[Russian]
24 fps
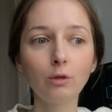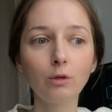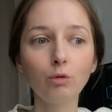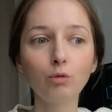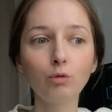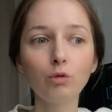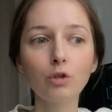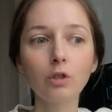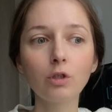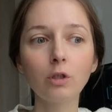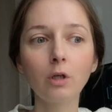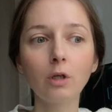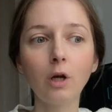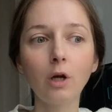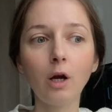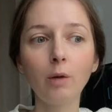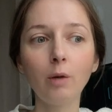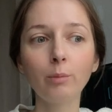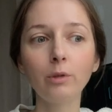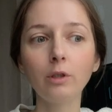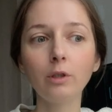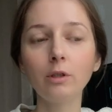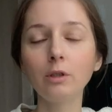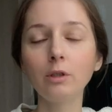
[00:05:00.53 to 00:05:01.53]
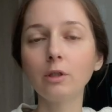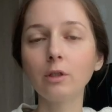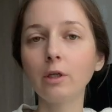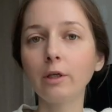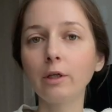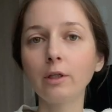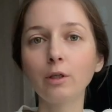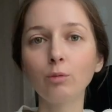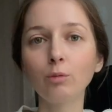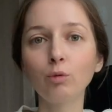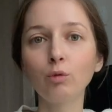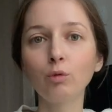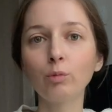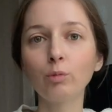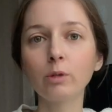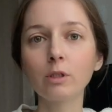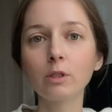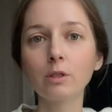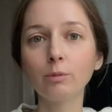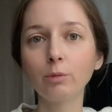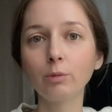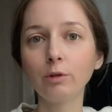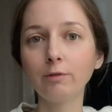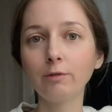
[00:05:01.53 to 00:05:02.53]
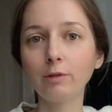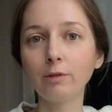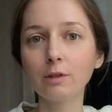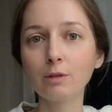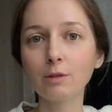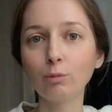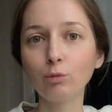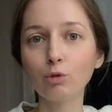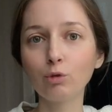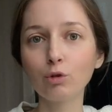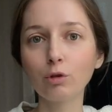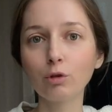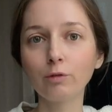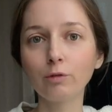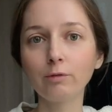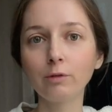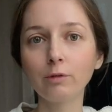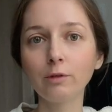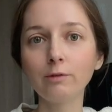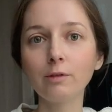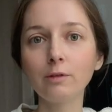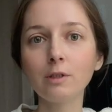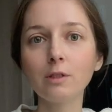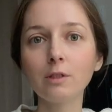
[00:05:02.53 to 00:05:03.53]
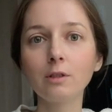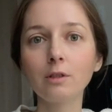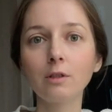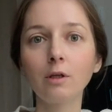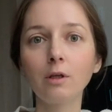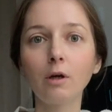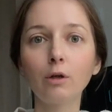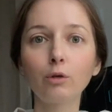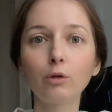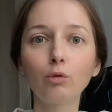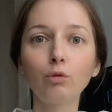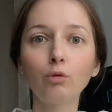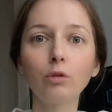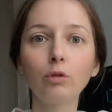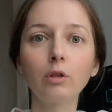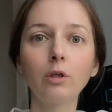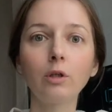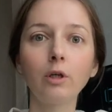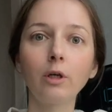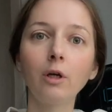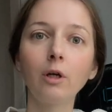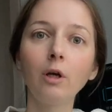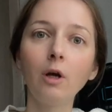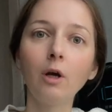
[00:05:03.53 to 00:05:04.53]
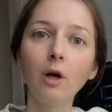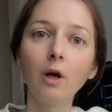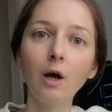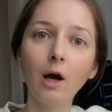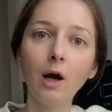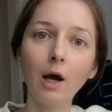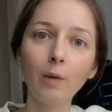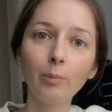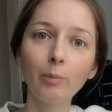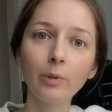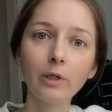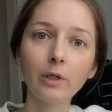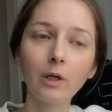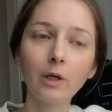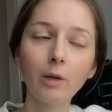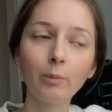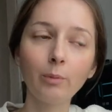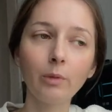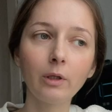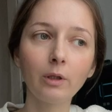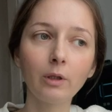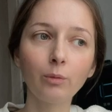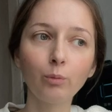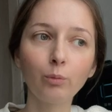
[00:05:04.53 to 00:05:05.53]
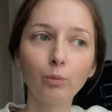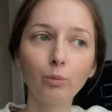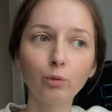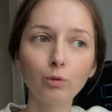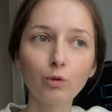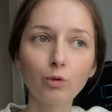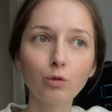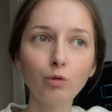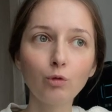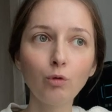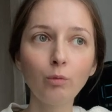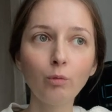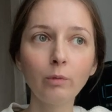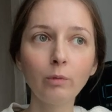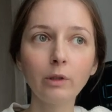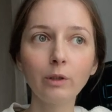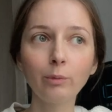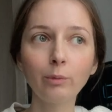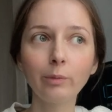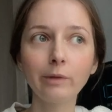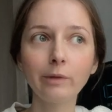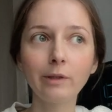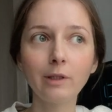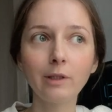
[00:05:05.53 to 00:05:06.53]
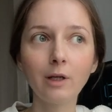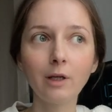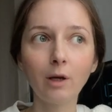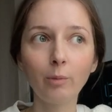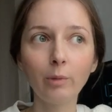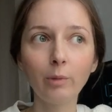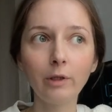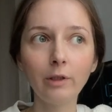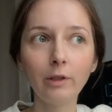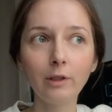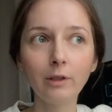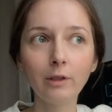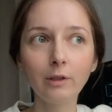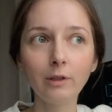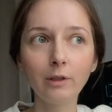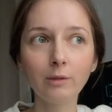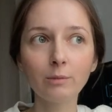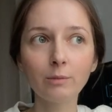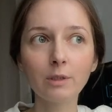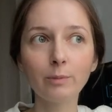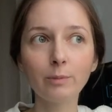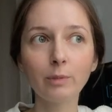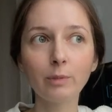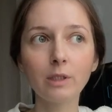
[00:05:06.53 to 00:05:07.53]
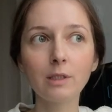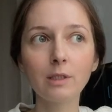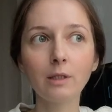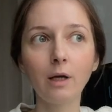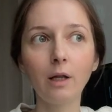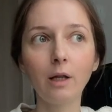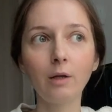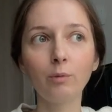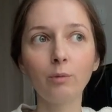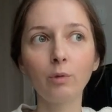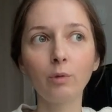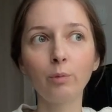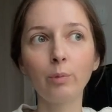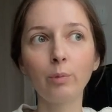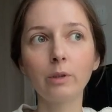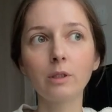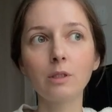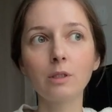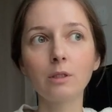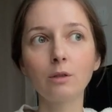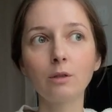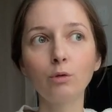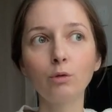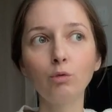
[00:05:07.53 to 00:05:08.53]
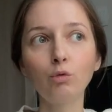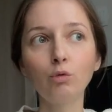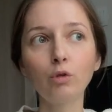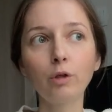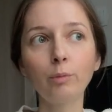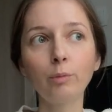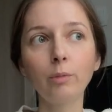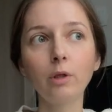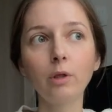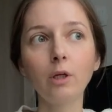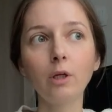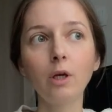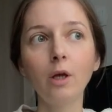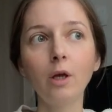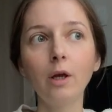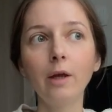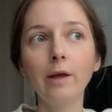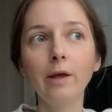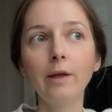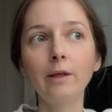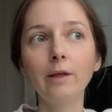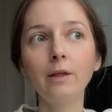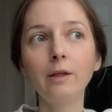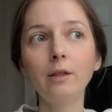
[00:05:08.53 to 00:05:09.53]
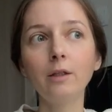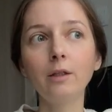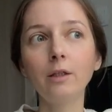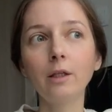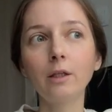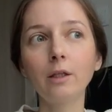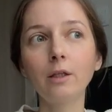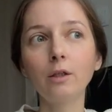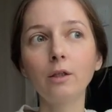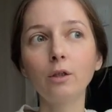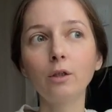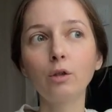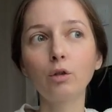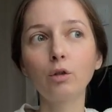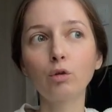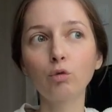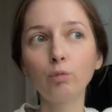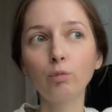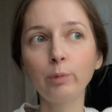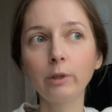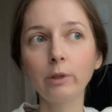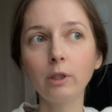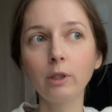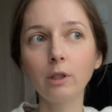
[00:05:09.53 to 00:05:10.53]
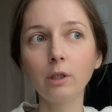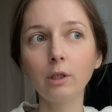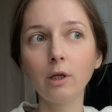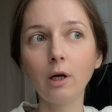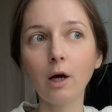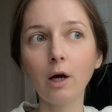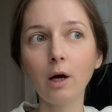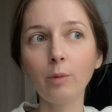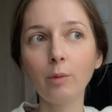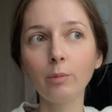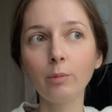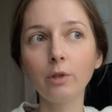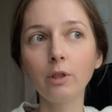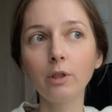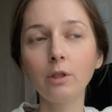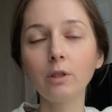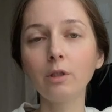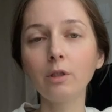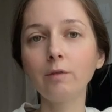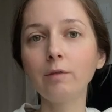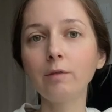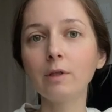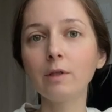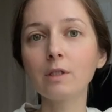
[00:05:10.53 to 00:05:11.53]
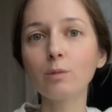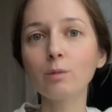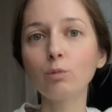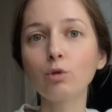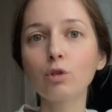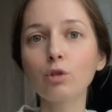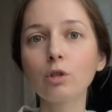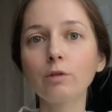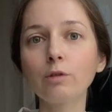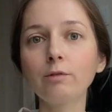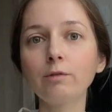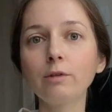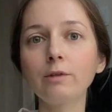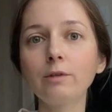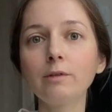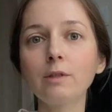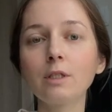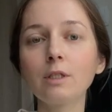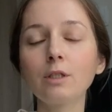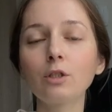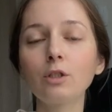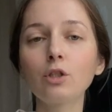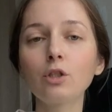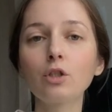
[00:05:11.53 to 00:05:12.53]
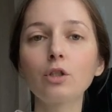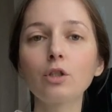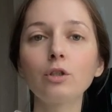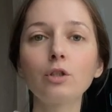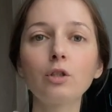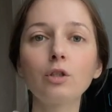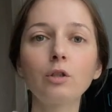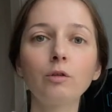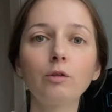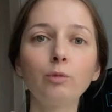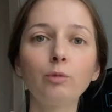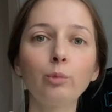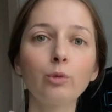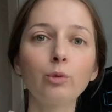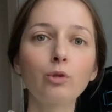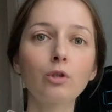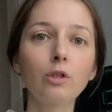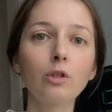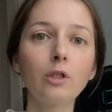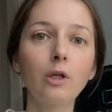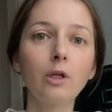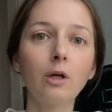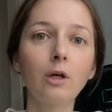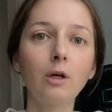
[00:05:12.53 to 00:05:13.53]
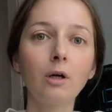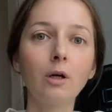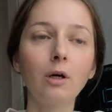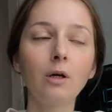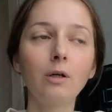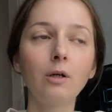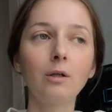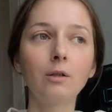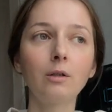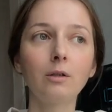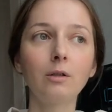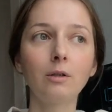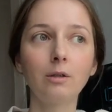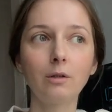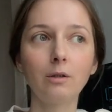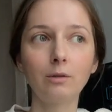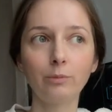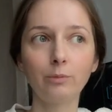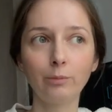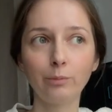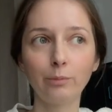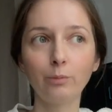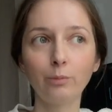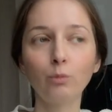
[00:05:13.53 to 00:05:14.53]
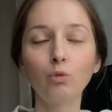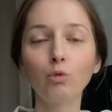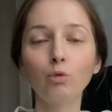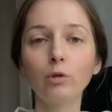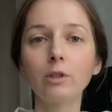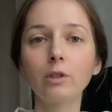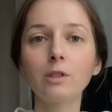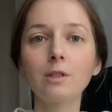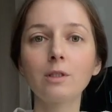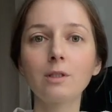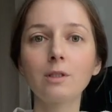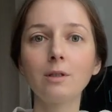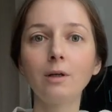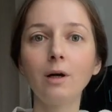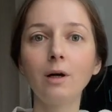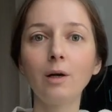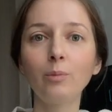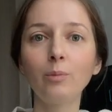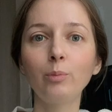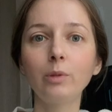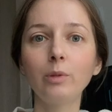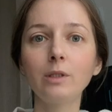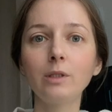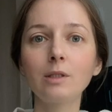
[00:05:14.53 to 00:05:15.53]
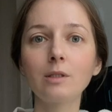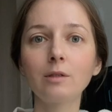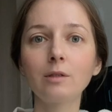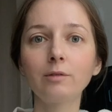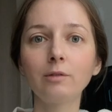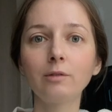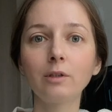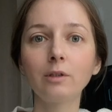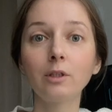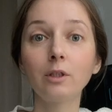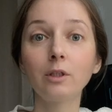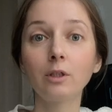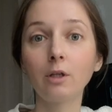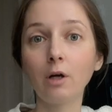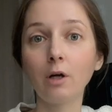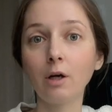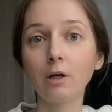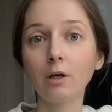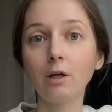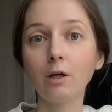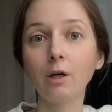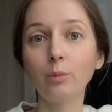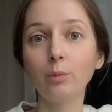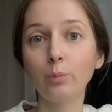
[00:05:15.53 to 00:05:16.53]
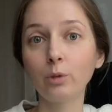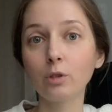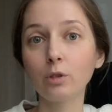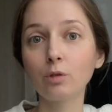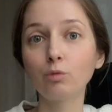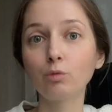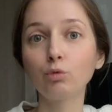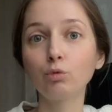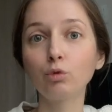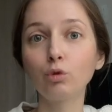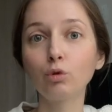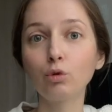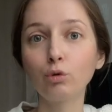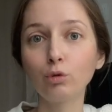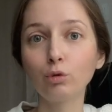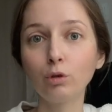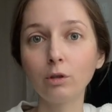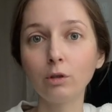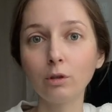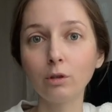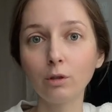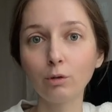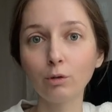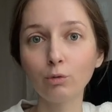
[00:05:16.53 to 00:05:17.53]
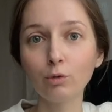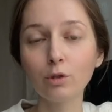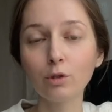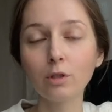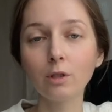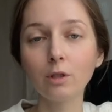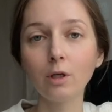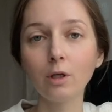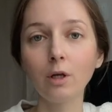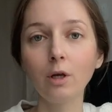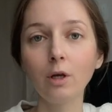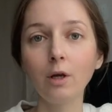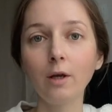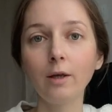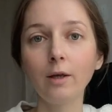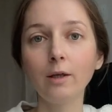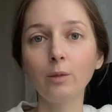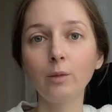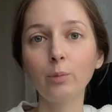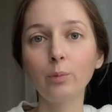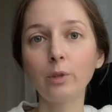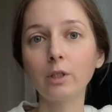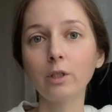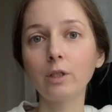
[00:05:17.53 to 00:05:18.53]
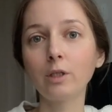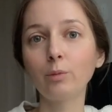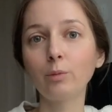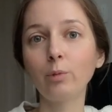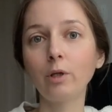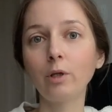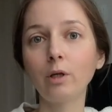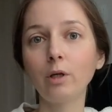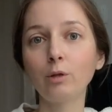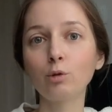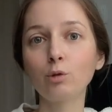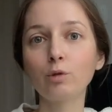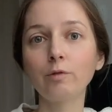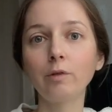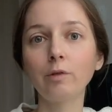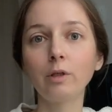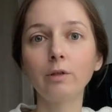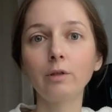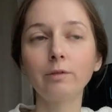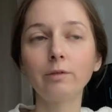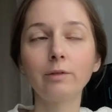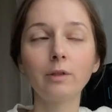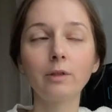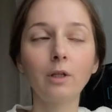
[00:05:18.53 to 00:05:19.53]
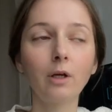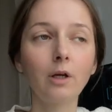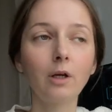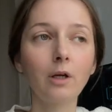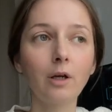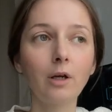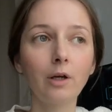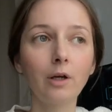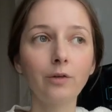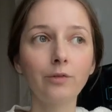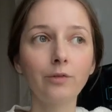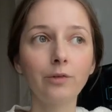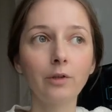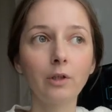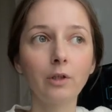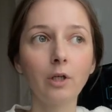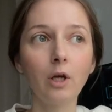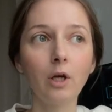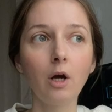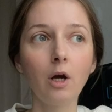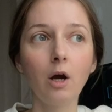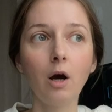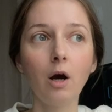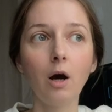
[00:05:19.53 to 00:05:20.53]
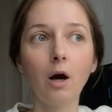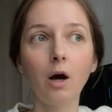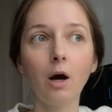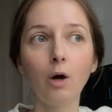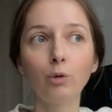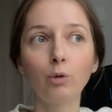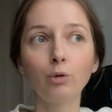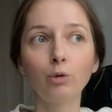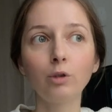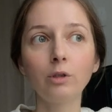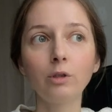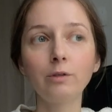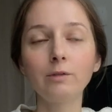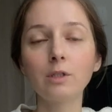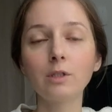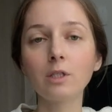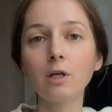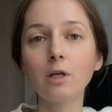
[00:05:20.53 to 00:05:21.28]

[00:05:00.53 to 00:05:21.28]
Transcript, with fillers: тоже камни никаким образом невозможно вывести, как только операбельным путем, либо дроблением, специальными процедурами – и такие крупные камни невозможно вывести из желчного пузыря, как э, Морец да, описывает и как описывают другие люди и прикрепляют свои фотографии. А у них ведь